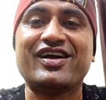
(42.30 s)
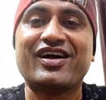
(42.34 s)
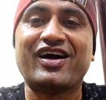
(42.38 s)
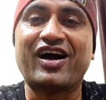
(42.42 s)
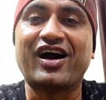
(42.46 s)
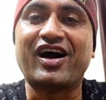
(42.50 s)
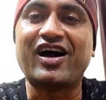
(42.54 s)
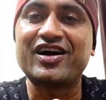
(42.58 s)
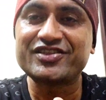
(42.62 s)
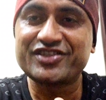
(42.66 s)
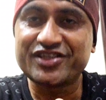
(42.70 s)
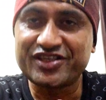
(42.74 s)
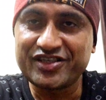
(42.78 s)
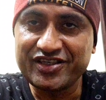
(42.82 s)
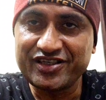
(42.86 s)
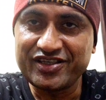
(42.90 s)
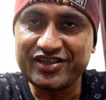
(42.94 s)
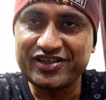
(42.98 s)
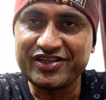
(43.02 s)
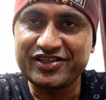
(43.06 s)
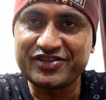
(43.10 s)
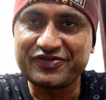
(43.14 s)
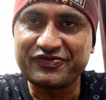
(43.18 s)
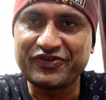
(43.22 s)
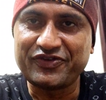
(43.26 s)
आज की
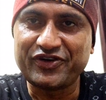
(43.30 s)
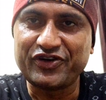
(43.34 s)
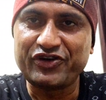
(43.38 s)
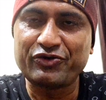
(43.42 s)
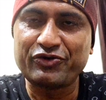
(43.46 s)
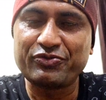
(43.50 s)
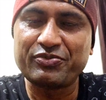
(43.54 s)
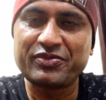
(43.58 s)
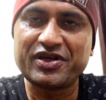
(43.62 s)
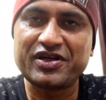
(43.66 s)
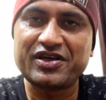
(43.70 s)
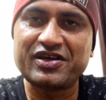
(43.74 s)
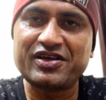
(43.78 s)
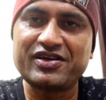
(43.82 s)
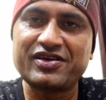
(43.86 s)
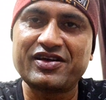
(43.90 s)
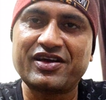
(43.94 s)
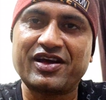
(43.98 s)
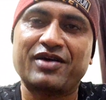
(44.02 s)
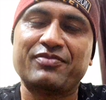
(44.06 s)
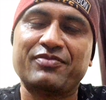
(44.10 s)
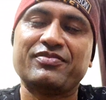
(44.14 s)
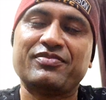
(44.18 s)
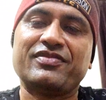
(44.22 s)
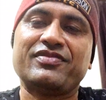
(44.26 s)
इस वीडियो में
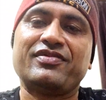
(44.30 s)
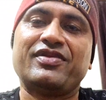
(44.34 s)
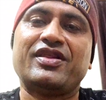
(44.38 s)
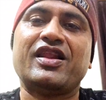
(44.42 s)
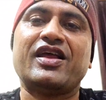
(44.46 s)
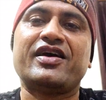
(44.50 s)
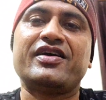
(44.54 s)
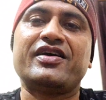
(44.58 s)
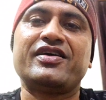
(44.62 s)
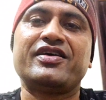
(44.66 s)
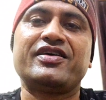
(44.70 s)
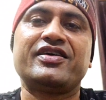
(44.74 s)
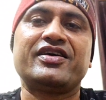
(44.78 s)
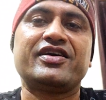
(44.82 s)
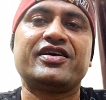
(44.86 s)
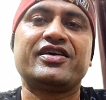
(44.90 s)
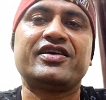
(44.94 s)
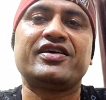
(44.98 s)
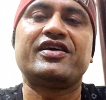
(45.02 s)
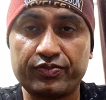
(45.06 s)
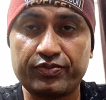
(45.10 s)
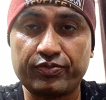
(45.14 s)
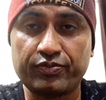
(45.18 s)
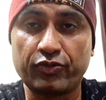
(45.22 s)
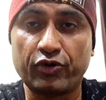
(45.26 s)
हम लाए हैं
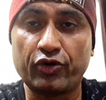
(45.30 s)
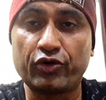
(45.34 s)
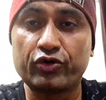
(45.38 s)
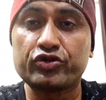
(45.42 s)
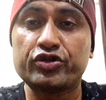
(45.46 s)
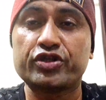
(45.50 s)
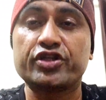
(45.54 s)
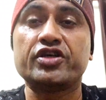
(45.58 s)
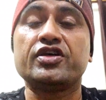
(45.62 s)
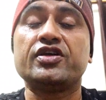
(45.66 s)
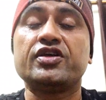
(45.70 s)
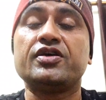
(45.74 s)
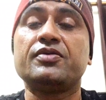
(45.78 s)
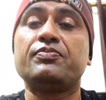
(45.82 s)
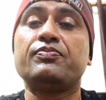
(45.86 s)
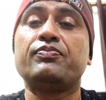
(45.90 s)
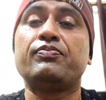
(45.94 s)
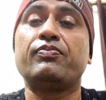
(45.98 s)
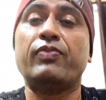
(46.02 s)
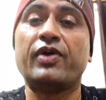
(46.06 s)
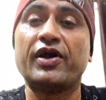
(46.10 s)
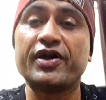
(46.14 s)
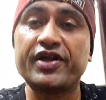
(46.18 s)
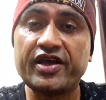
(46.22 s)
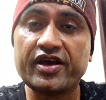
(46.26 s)
बहुत ही
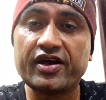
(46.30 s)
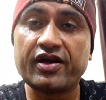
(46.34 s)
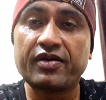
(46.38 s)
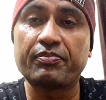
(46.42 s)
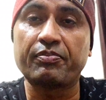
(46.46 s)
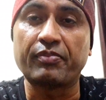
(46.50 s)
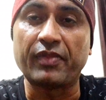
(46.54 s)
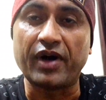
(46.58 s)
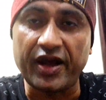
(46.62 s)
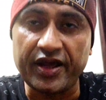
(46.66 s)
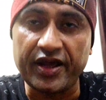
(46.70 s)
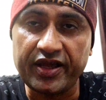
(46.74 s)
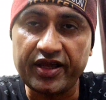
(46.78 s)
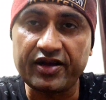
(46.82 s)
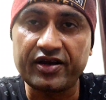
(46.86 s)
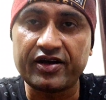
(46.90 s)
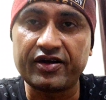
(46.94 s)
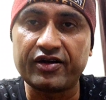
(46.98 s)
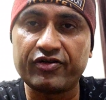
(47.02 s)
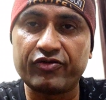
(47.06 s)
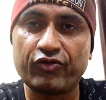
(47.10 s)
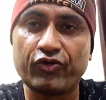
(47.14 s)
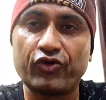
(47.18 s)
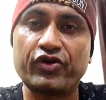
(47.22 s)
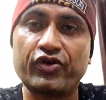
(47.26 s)
बढ़िया माइक
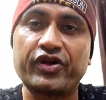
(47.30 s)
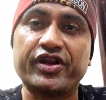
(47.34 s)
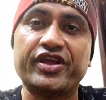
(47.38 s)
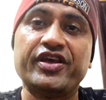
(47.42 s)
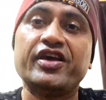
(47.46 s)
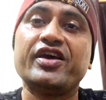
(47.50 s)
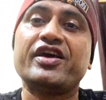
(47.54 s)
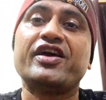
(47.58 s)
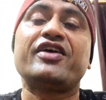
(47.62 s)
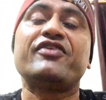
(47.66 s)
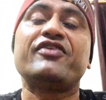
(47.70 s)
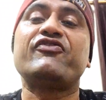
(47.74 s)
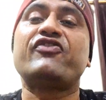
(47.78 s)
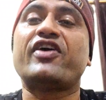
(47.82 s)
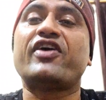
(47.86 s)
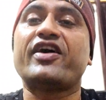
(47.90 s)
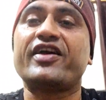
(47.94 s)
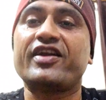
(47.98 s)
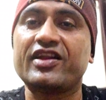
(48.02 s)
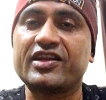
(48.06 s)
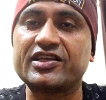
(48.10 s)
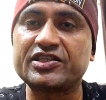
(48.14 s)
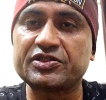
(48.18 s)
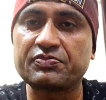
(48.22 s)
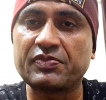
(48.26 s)
और ये है
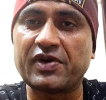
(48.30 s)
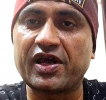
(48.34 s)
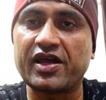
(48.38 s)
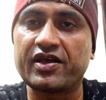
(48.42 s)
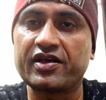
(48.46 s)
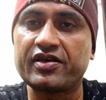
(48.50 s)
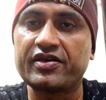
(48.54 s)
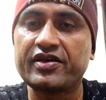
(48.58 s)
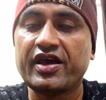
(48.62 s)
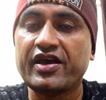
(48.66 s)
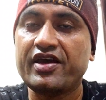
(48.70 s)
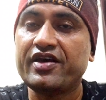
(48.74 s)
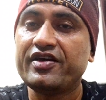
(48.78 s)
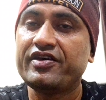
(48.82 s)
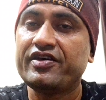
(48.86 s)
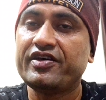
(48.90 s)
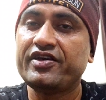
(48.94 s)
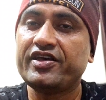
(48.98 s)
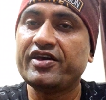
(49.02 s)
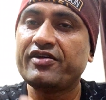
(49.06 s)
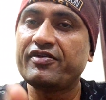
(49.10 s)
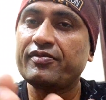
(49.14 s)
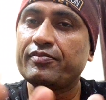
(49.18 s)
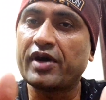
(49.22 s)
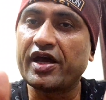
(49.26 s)
वायरलेस माइक
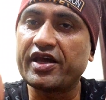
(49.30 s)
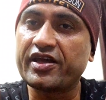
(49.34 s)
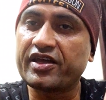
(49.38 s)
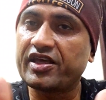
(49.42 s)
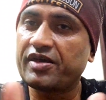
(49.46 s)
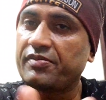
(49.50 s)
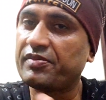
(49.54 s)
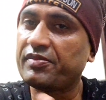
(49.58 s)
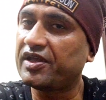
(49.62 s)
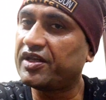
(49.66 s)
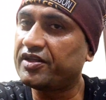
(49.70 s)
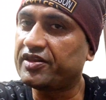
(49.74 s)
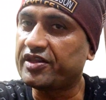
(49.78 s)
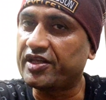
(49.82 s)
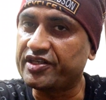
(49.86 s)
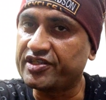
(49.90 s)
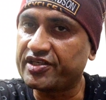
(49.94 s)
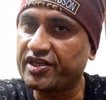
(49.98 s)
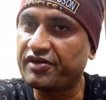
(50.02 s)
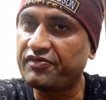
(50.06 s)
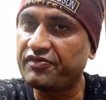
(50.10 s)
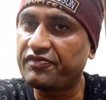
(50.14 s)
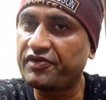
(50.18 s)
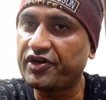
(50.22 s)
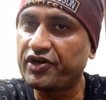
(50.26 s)
ये माइक की मेरी
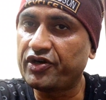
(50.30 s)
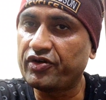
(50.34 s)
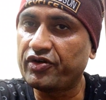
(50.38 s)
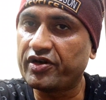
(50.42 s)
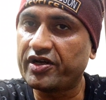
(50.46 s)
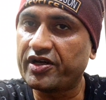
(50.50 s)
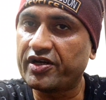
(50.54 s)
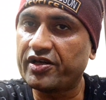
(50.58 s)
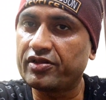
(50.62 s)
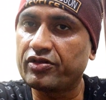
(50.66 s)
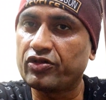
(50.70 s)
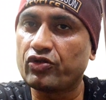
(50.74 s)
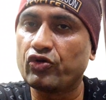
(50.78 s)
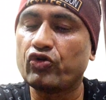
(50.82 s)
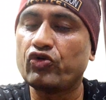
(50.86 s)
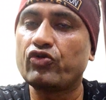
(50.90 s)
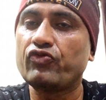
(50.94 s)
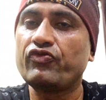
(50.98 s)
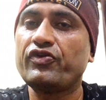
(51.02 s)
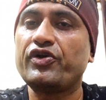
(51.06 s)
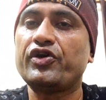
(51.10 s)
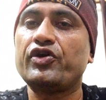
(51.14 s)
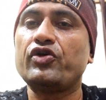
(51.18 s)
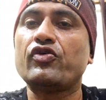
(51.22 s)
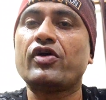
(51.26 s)
तीसरी वीडियो है दो
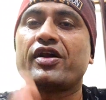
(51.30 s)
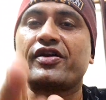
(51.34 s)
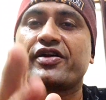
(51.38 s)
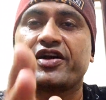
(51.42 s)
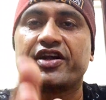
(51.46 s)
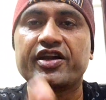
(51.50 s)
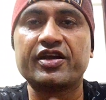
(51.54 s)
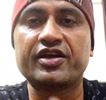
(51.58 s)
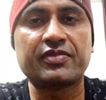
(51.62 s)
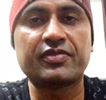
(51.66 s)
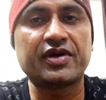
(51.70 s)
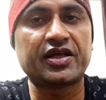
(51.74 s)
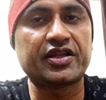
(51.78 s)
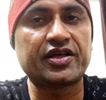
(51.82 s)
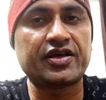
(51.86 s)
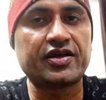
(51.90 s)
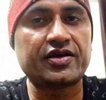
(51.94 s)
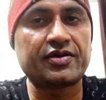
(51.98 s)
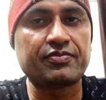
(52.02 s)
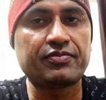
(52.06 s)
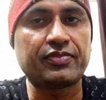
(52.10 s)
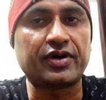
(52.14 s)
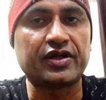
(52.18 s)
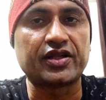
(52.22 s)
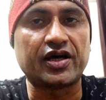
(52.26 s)
वीडियो ऑलरेडी मैंने
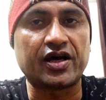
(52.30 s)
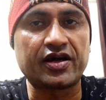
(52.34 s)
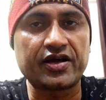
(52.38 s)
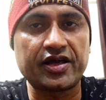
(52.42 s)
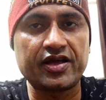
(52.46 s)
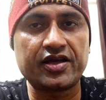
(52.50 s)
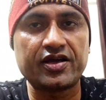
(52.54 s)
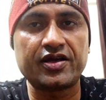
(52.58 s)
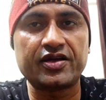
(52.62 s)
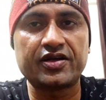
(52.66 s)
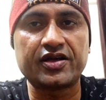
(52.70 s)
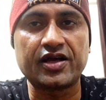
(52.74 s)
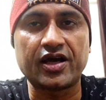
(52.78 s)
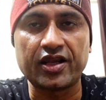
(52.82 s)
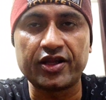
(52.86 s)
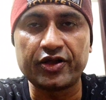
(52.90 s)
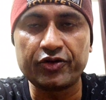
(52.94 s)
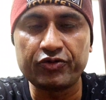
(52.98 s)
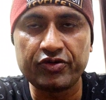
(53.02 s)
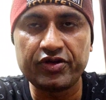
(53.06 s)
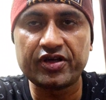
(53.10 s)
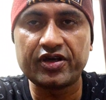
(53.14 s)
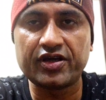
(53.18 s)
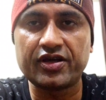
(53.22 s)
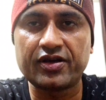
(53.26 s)
बना के डाली
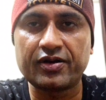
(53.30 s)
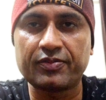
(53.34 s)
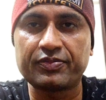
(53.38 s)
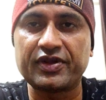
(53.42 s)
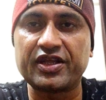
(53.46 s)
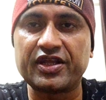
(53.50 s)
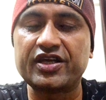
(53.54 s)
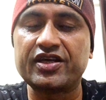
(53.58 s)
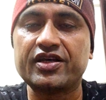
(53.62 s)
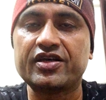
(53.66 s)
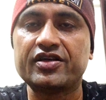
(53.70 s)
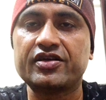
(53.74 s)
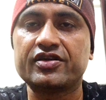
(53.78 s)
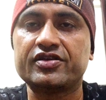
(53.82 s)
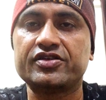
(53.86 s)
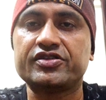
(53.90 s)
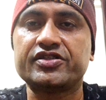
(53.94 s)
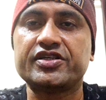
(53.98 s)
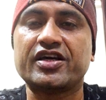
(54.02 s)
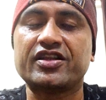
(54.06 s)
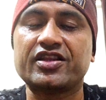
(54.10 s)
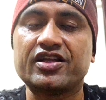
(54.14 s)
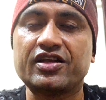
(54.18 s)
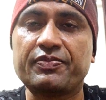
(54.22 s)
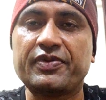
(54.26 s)
हुई हैं अपने
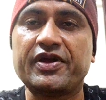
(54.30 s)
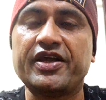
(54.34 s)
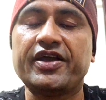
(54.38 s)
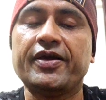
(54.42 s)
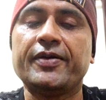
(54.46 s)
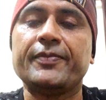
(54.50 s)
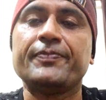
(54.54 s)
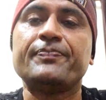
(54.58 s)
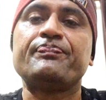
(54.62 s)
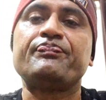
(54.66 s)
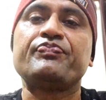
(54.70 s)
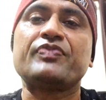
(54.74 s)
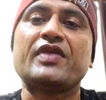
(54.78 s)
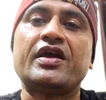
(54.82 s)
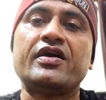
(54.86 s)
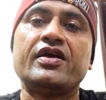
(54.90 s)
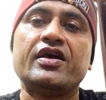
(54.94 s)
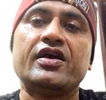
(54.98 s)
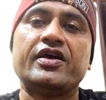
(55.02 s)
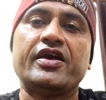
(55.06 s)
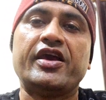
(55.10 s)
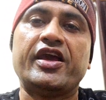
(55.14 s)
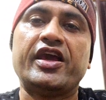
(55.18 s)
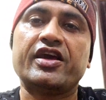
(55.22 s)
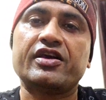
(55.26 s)
चैनल
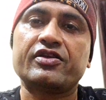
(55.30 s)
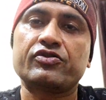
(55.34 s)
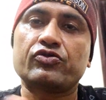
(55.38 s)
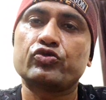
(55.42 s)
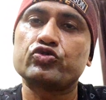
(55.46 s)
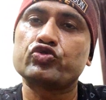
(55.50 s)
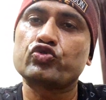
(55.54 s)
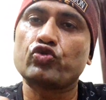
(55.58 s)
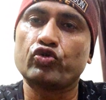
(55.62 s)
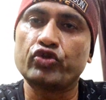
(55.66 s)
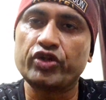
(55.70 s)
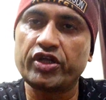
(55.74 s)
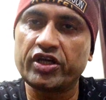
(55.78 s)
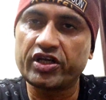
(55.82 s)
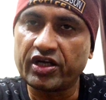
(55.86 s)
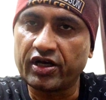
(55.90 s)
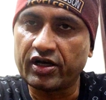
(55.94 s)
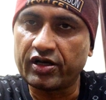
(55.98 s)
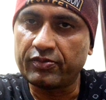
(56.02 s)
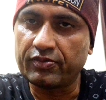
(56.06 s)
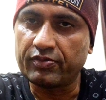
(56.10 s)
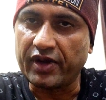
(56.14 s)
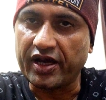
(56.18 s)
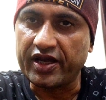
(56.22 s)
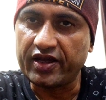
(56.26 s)
पर एक तो सोनी का
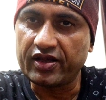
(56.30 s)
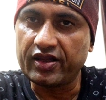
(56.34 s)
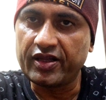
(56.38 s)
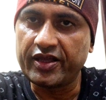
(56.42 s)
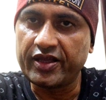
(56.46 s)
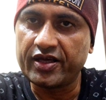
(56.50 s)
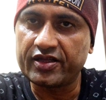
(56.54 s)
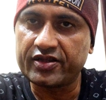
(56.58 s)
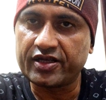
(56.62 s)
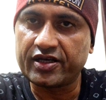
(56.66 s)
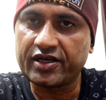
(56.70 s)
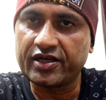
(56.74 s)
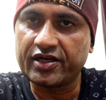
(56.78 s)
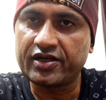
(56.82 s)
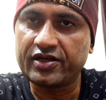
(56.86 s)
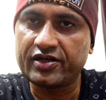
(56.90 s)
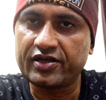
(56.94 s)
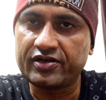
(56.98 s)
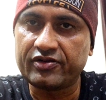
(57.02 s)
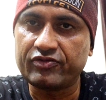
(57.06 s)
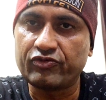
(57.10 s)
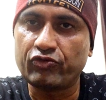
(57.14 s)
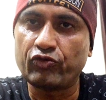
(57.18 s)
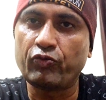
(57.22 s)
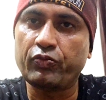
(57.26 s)
माइक लिया था
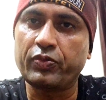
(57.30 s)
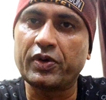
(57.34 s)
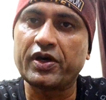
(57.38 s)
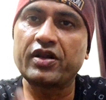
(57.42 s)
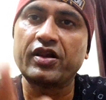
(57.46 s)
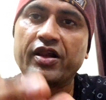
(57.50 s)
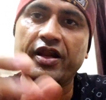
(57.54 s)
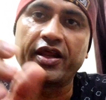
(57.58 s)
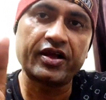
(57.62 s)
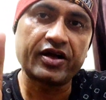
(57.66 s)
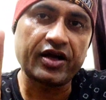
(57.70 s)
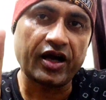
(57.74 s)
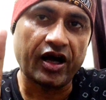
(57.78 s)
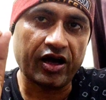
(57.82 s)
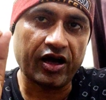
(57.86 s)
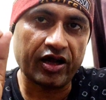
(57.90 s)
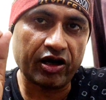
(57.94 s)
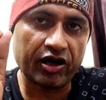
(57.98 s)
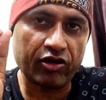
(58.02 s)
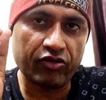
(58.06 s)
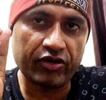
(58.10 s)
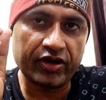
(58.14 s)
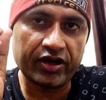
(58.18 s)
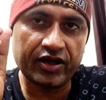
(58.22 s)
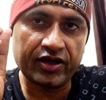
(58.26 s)
ऊपर लिंक आ रहा
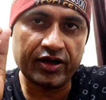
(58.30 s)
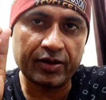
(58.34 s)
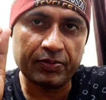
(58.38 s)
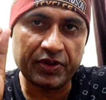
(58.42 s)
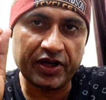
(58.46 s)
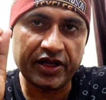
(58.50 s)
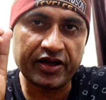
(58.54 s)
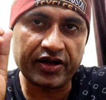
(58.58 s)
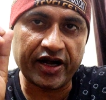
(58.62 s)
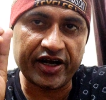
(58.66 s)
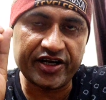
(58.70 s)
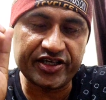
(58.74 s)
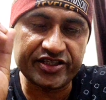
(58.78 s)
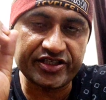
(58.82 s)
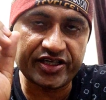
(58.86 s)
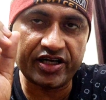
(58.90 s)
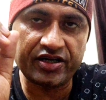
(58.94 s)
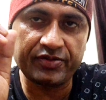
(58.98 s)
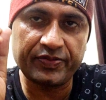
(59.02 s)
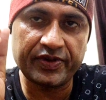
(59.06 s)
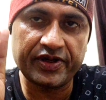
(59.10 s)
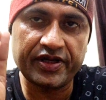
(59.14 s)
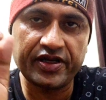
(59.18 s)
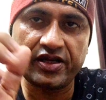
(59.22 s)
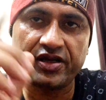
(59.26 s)
होगा अपने राइट साइड
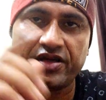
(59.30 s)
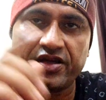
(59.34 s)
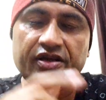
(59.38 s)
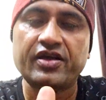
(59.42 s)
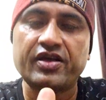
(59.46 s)
पर